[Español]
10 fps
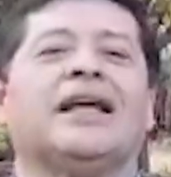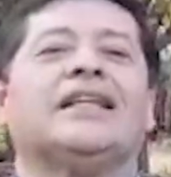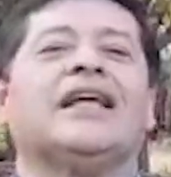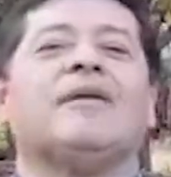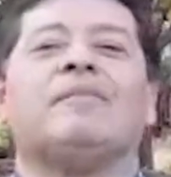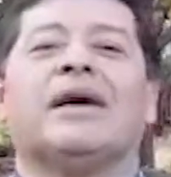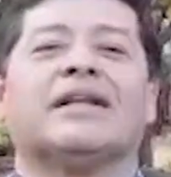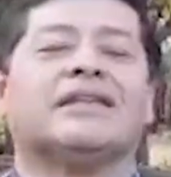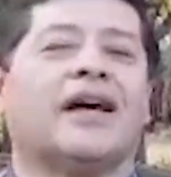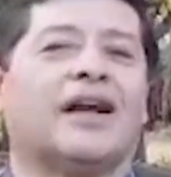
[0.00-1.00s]

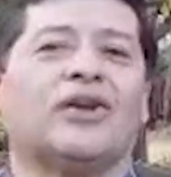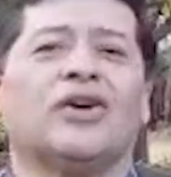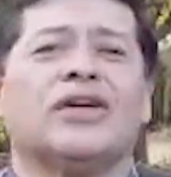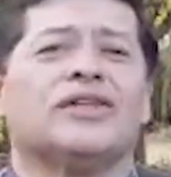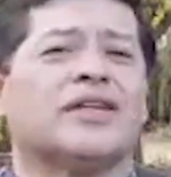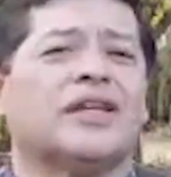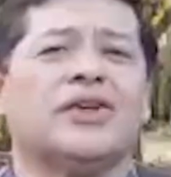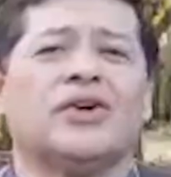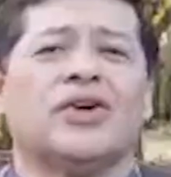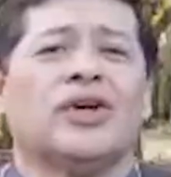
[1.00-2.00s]
Despertarlo.
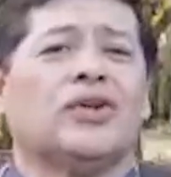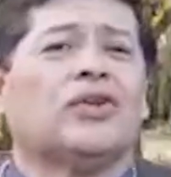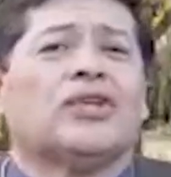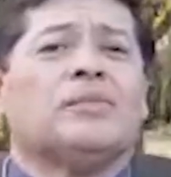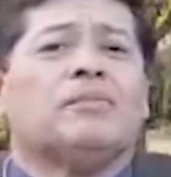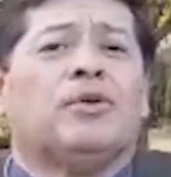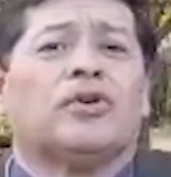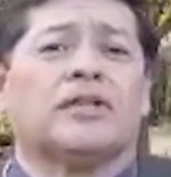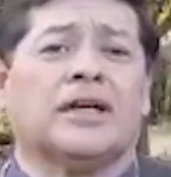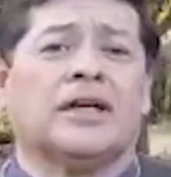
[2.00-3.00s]
Señor, no te
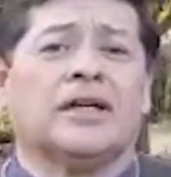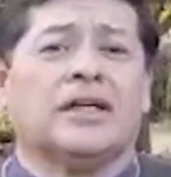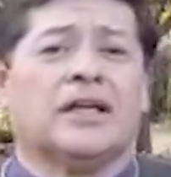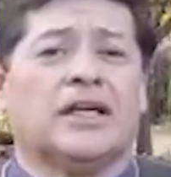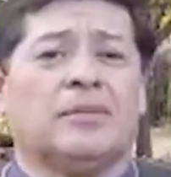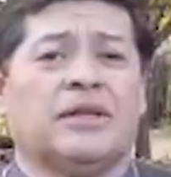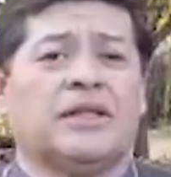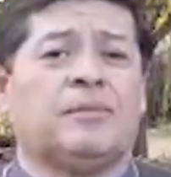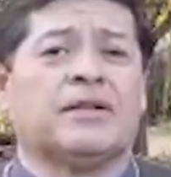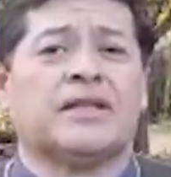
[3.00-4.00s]
importa que me
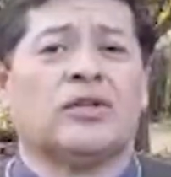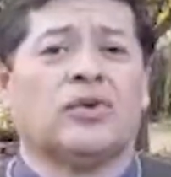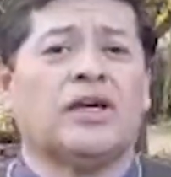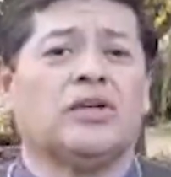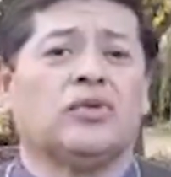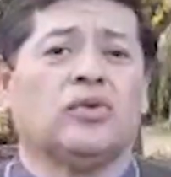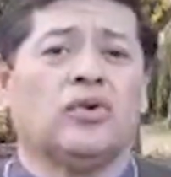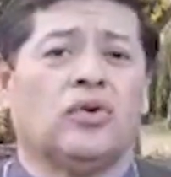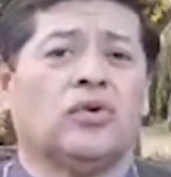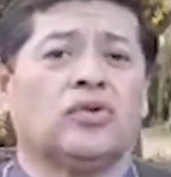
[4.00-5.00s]
esté pasando esto o
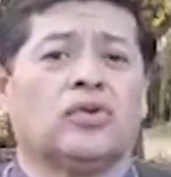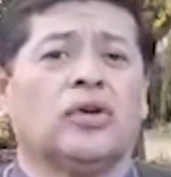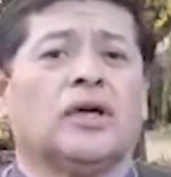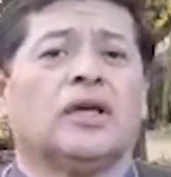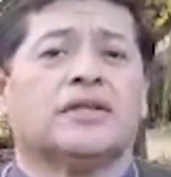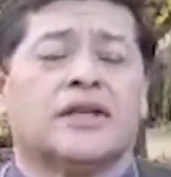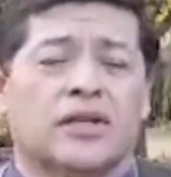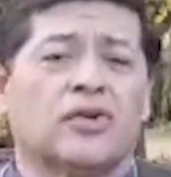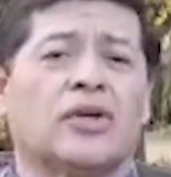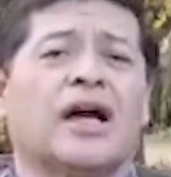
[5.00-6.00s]
lo otro.
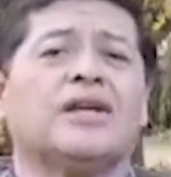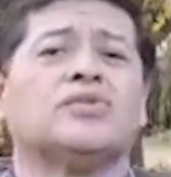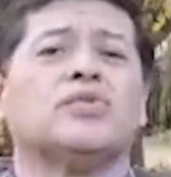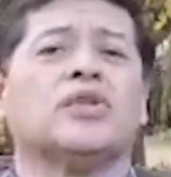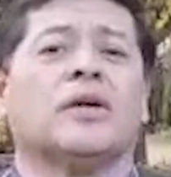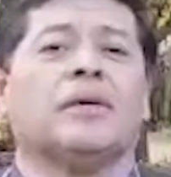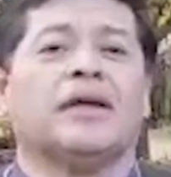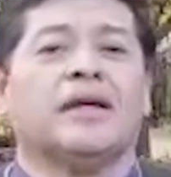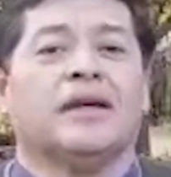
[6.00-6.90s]
Señor, ayúdame.